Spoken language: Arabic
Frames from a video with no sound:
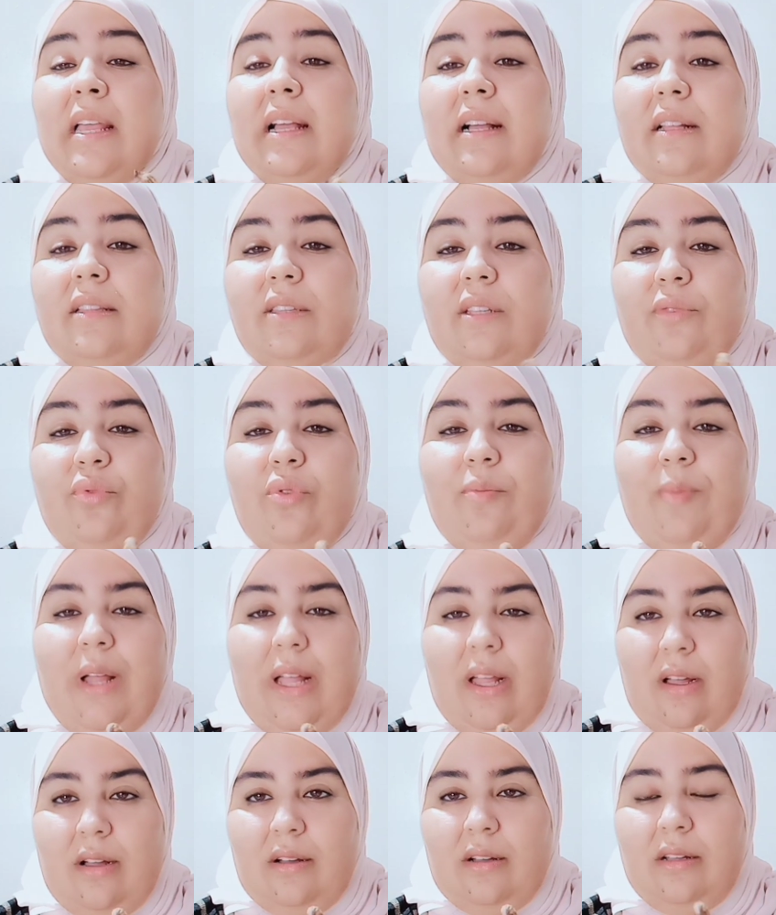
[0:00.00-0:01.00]
كنضيفوا
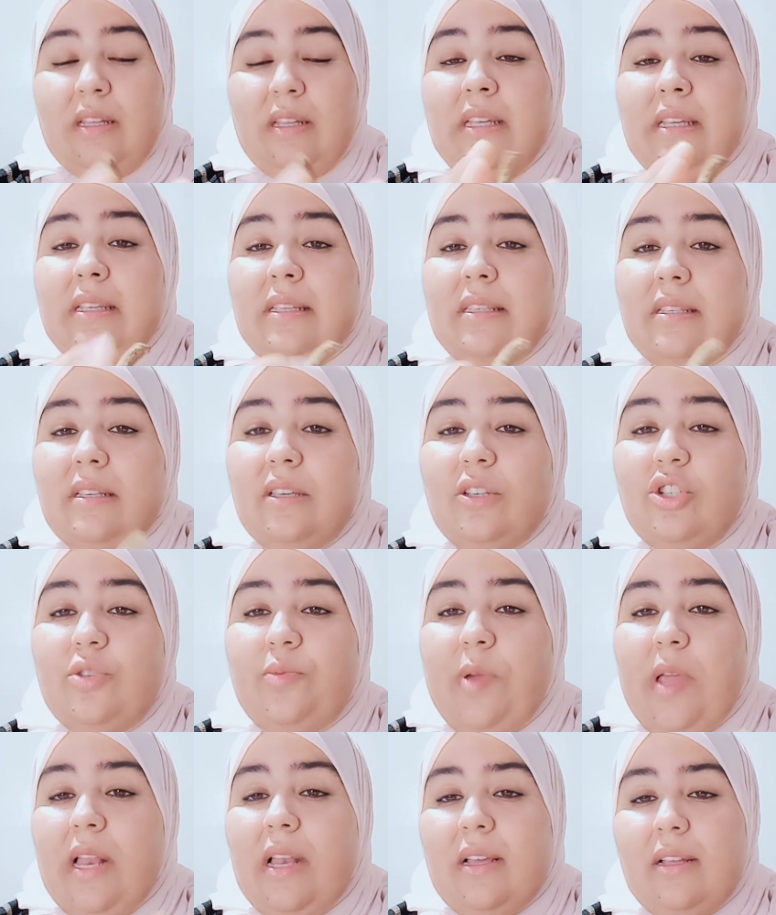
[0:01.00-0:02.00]
معاها
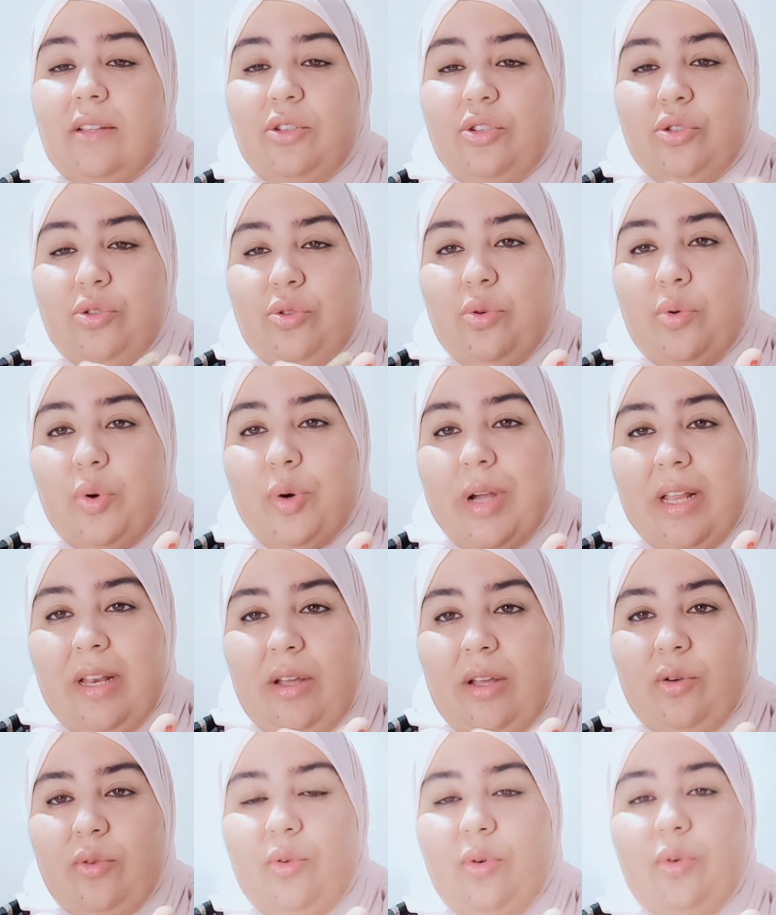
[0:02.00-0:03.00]
سكينجبير اللي كنشدوه
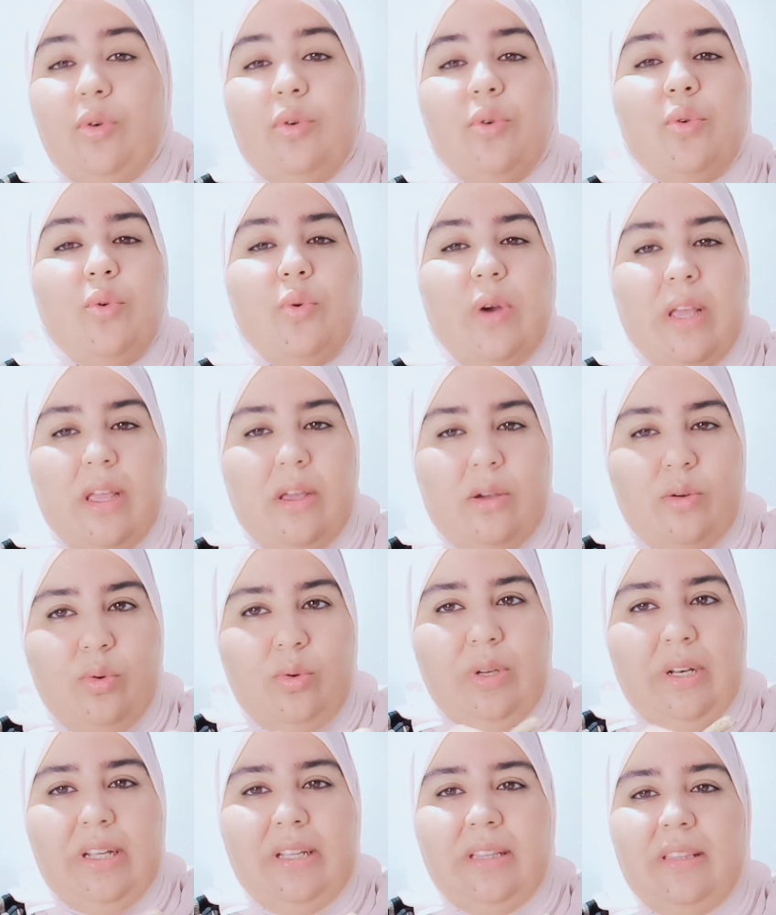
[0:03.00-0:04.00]
وكنحكوه
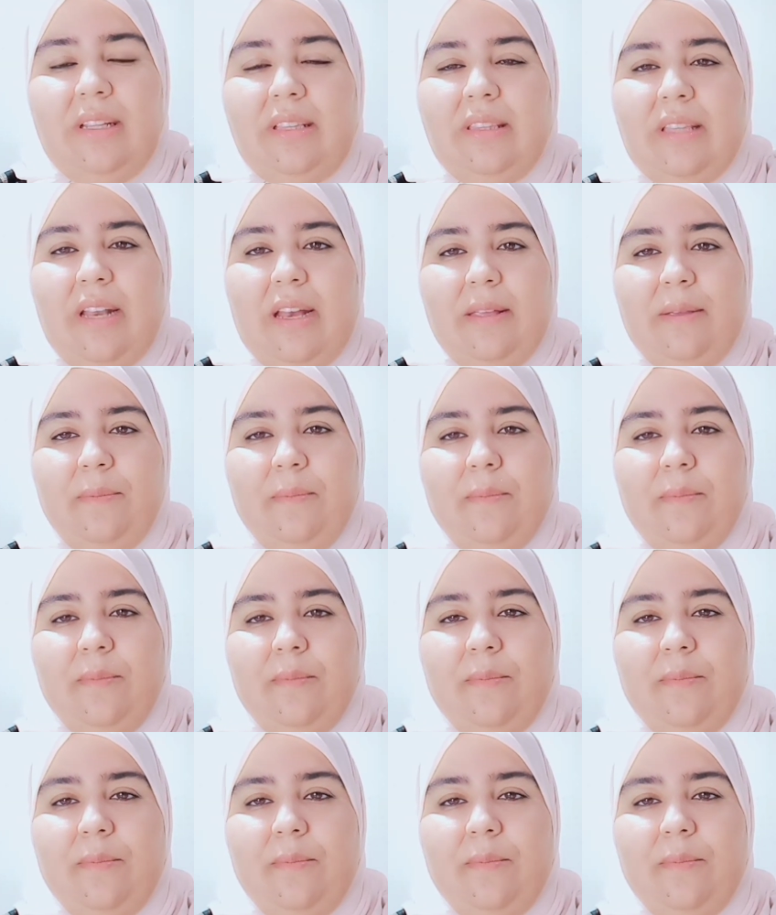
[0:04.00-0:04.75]
وكيكون عندنا طري